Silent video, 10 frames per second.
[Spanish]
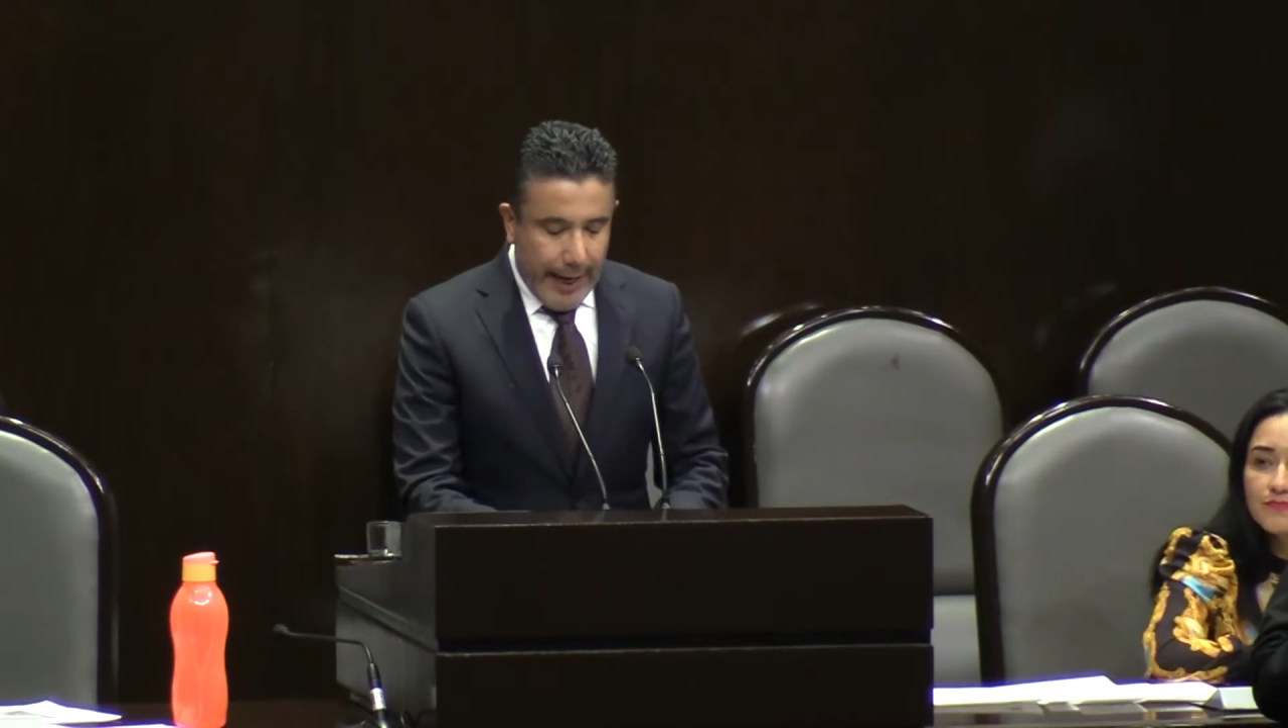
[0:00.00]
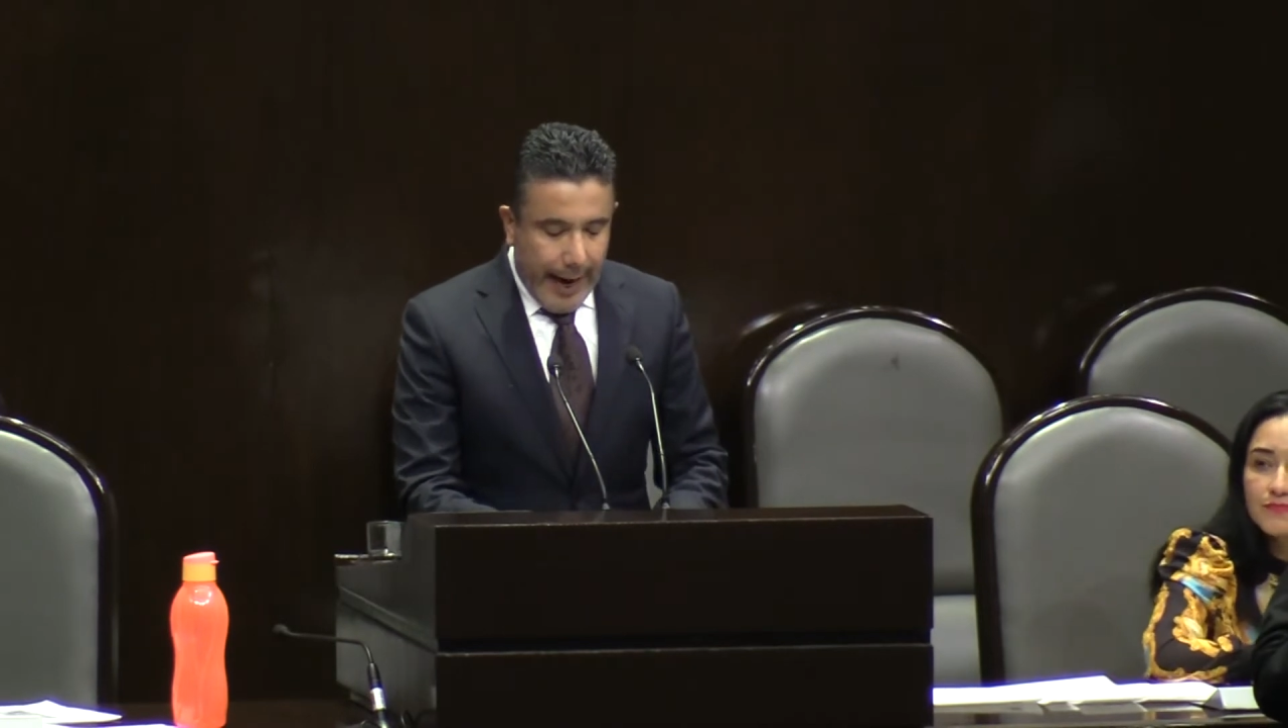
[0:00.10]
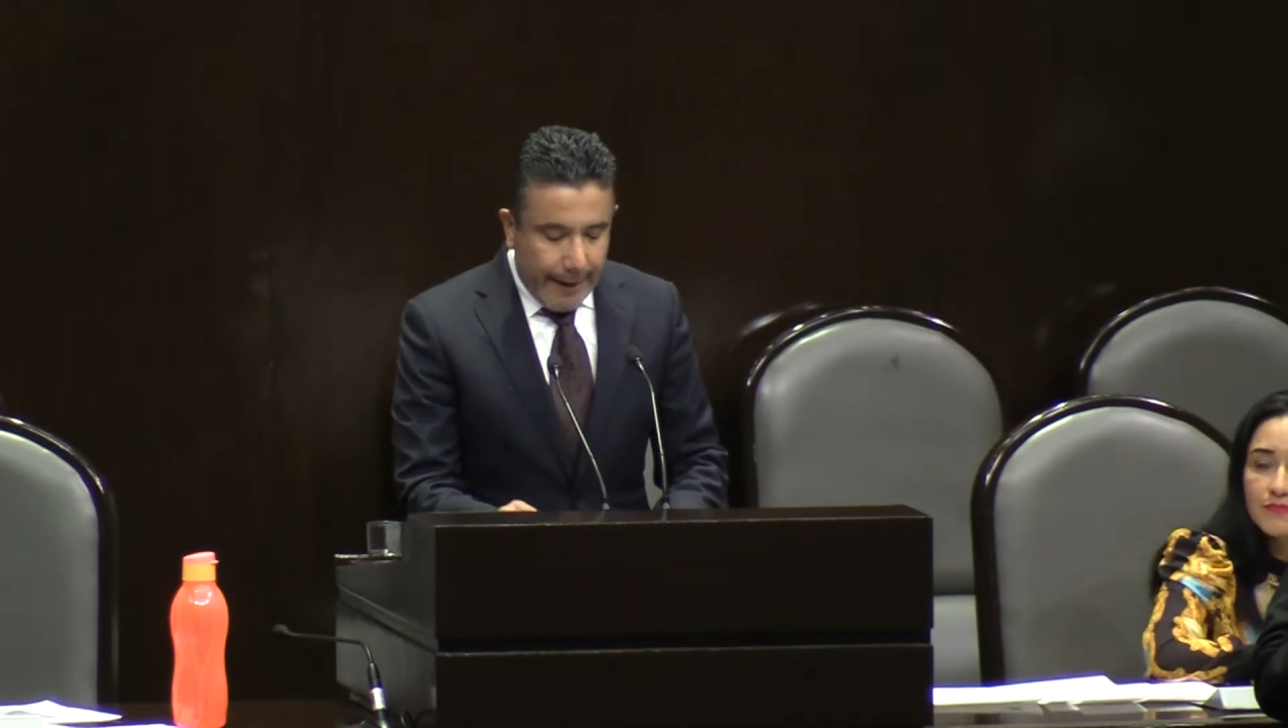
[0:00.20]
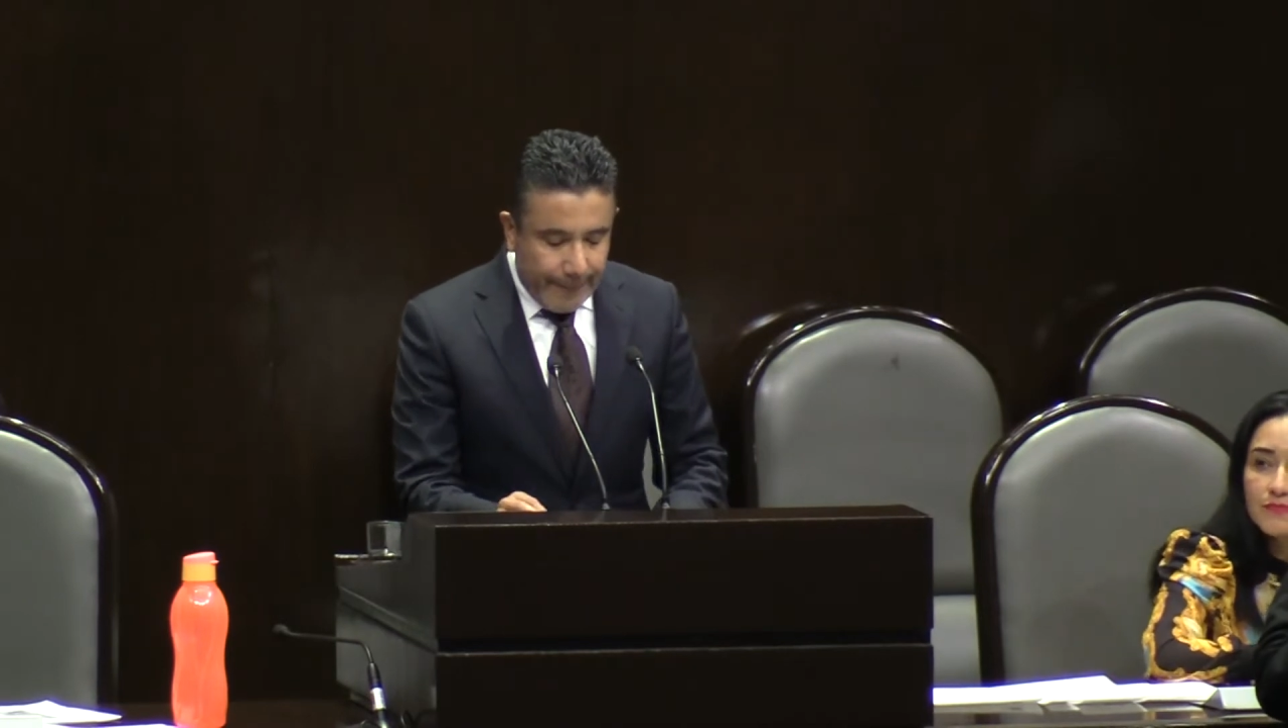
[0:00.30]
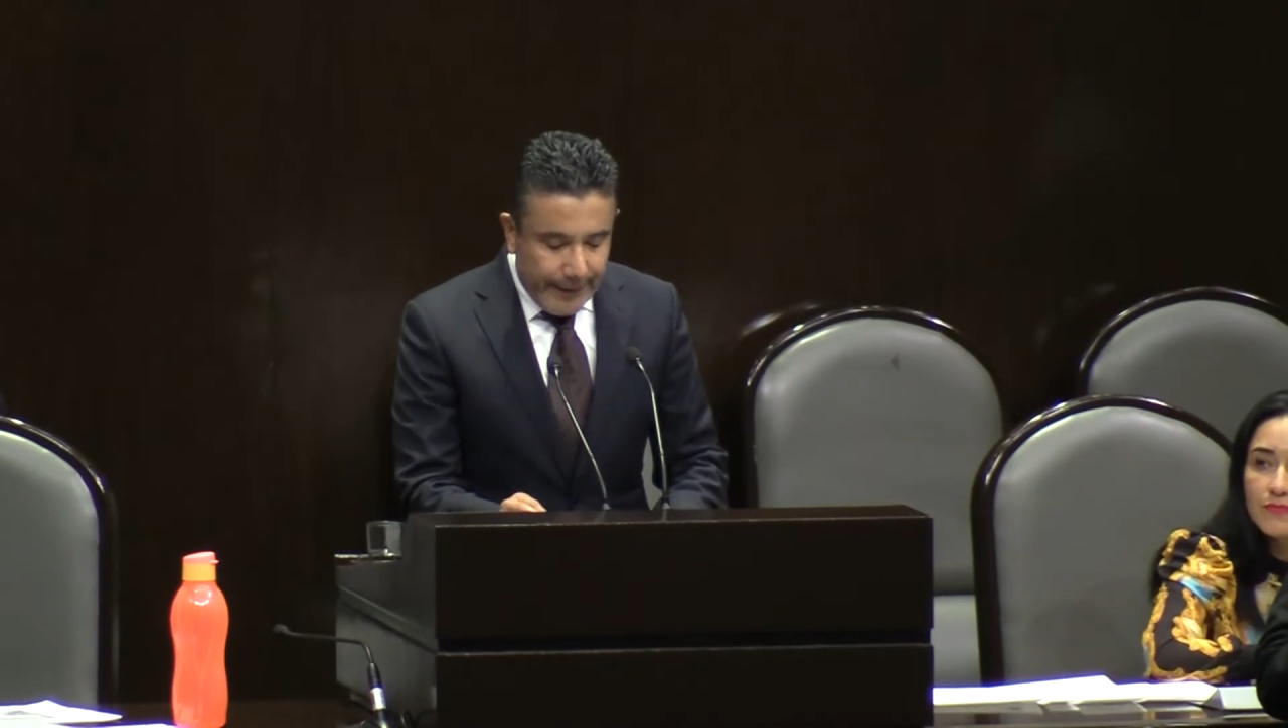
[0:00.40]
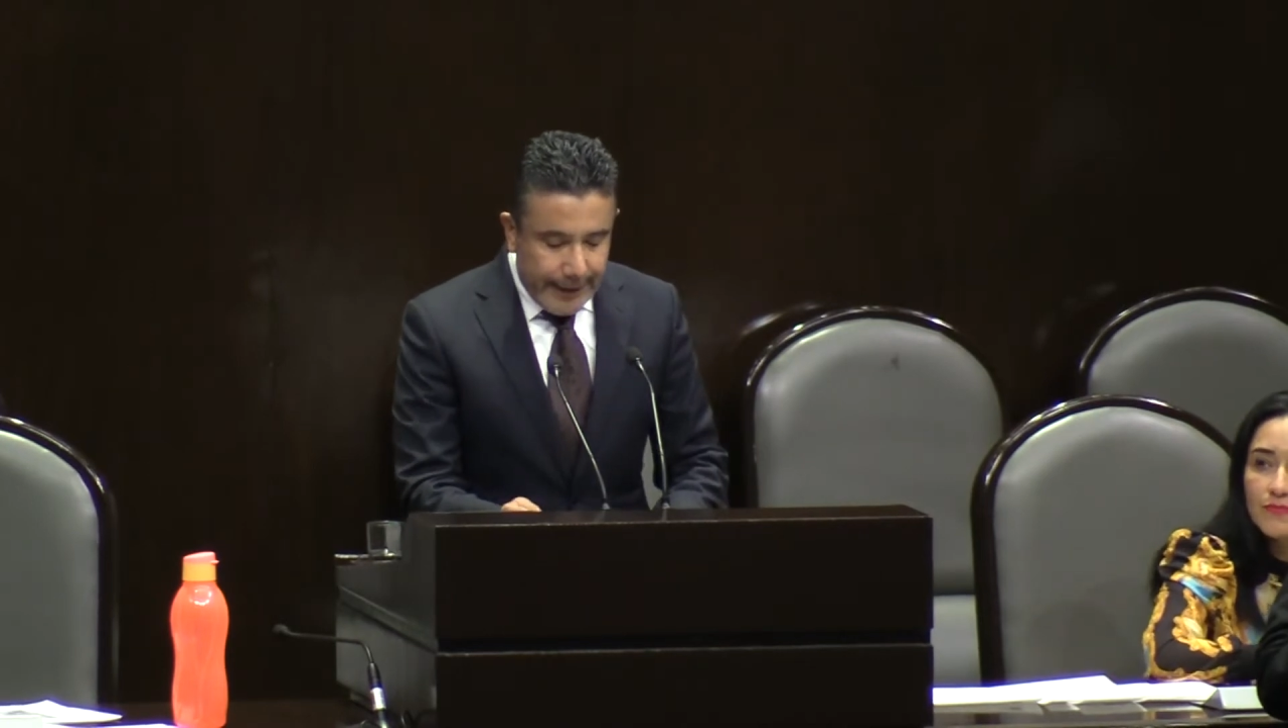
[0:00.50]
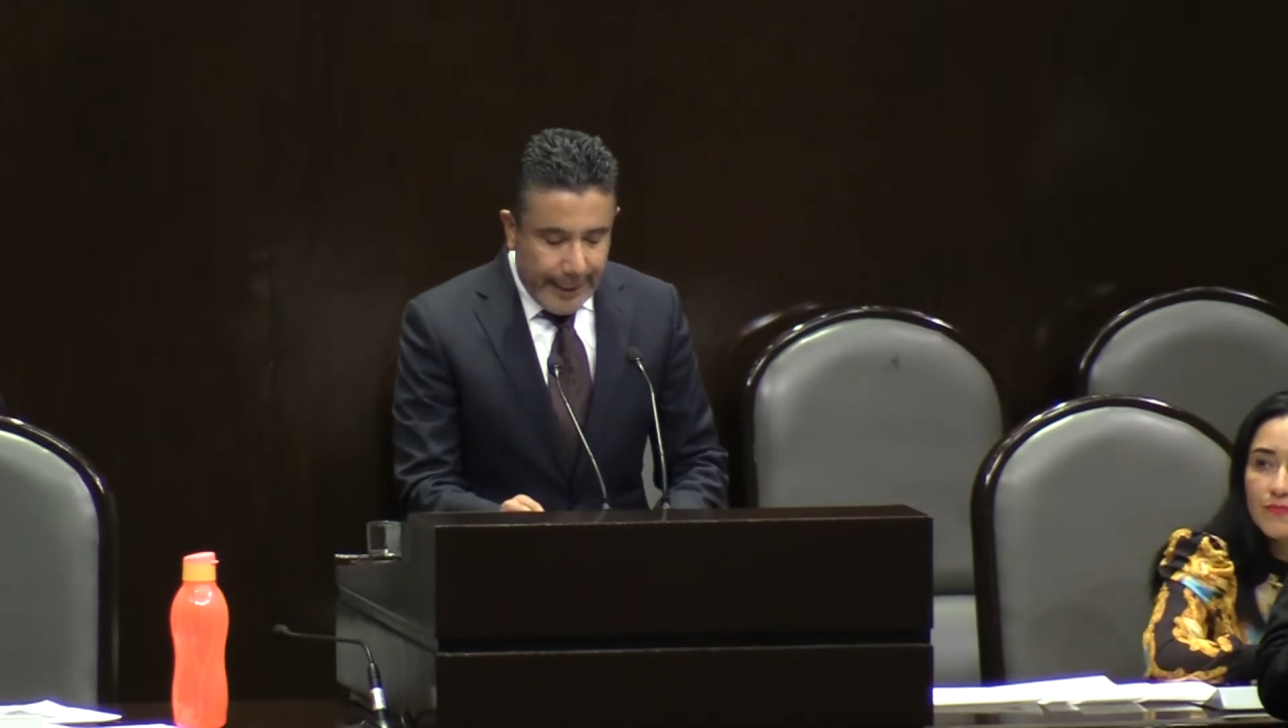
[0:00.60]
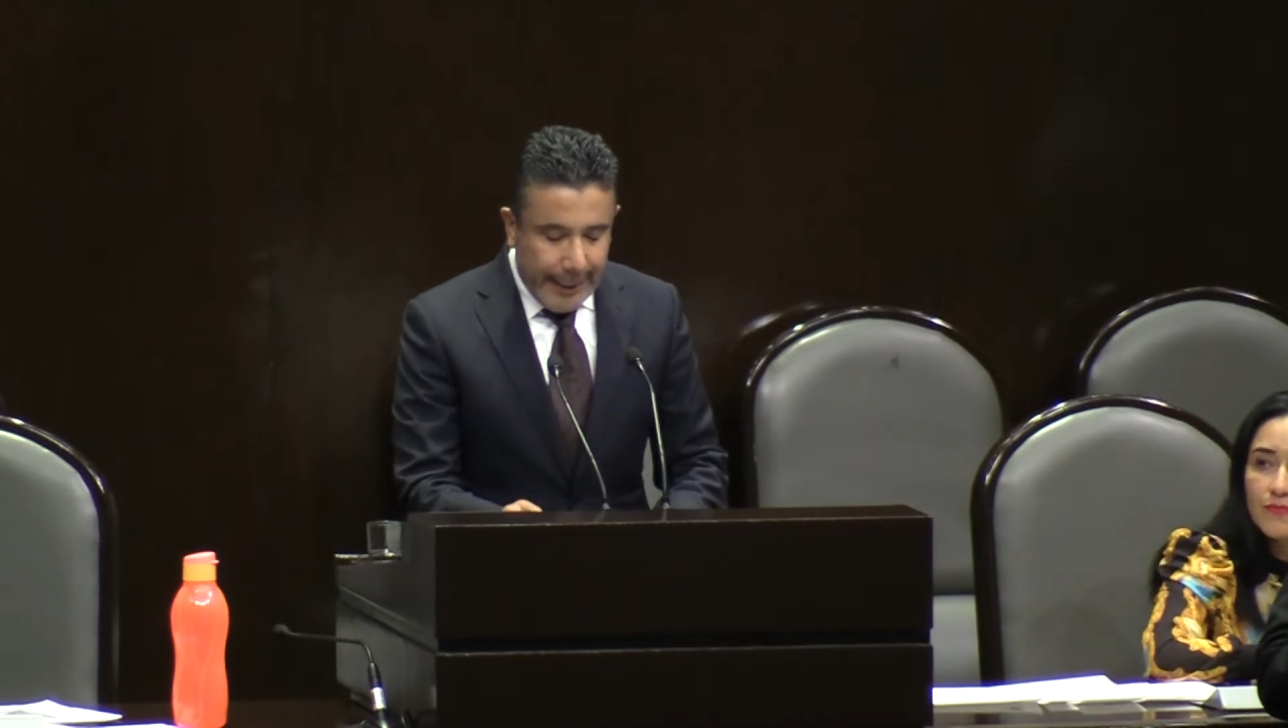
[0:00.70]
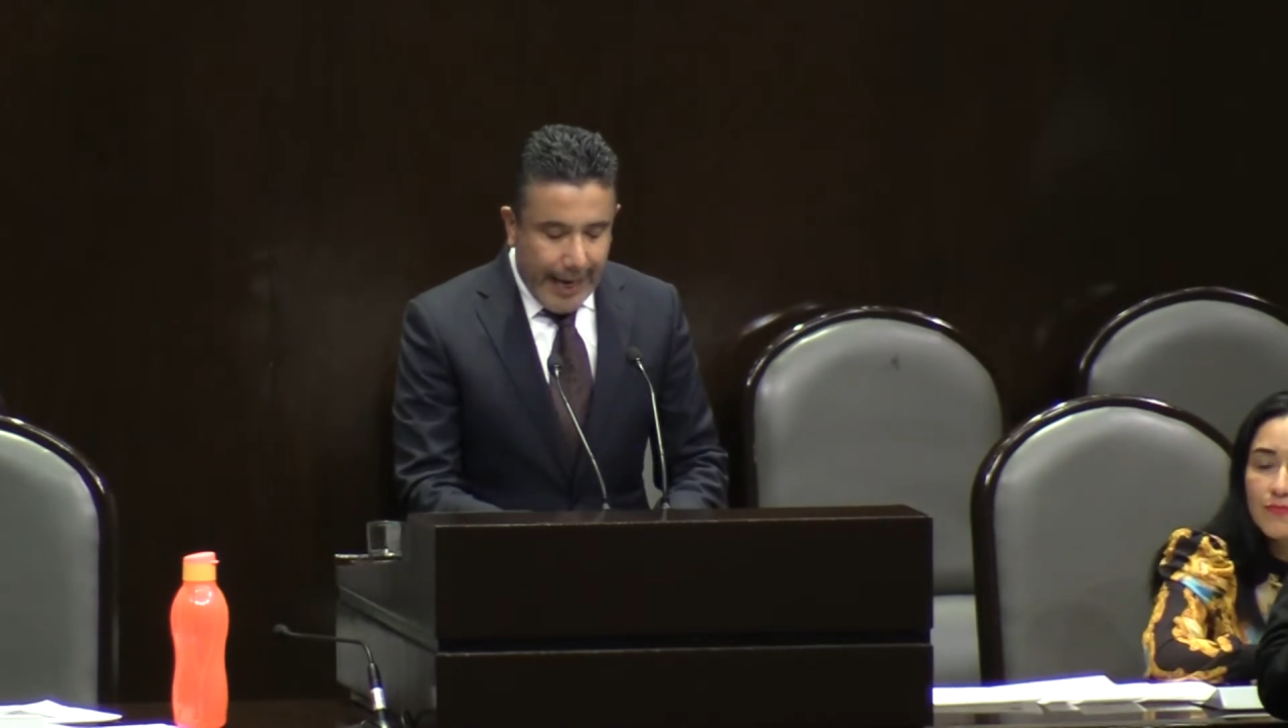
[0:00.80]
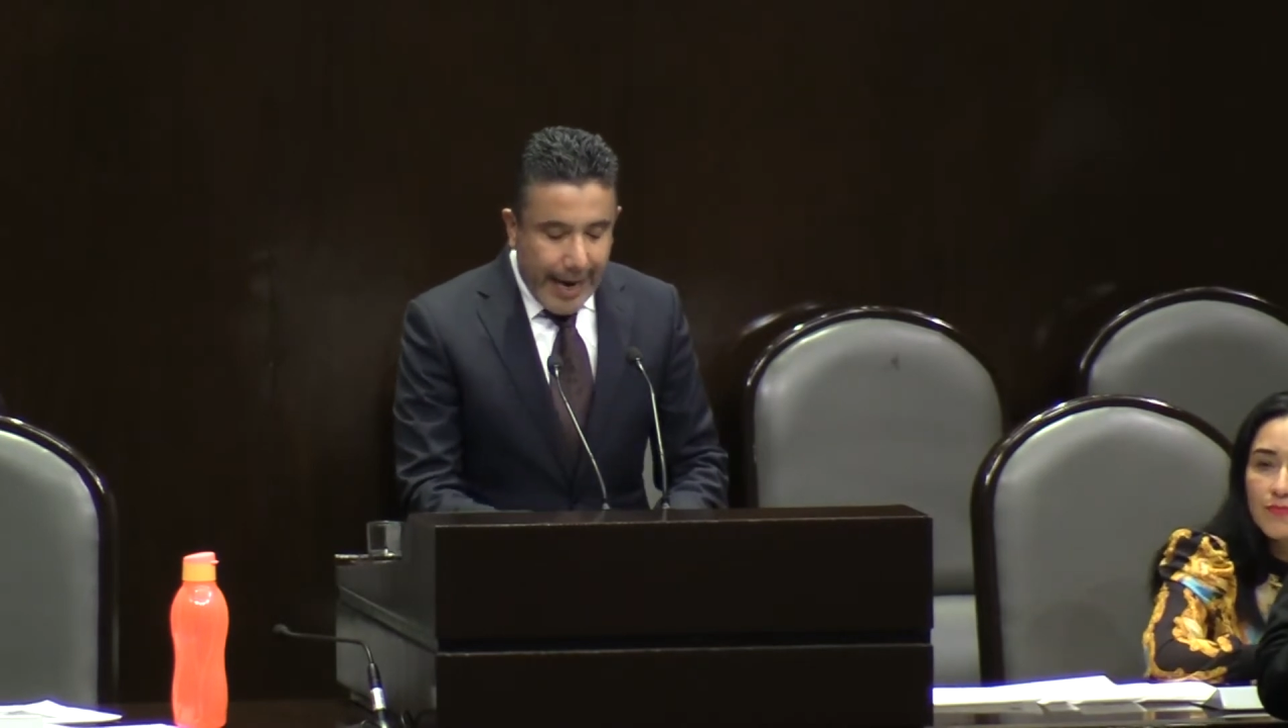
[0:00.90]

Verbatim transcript: a fin de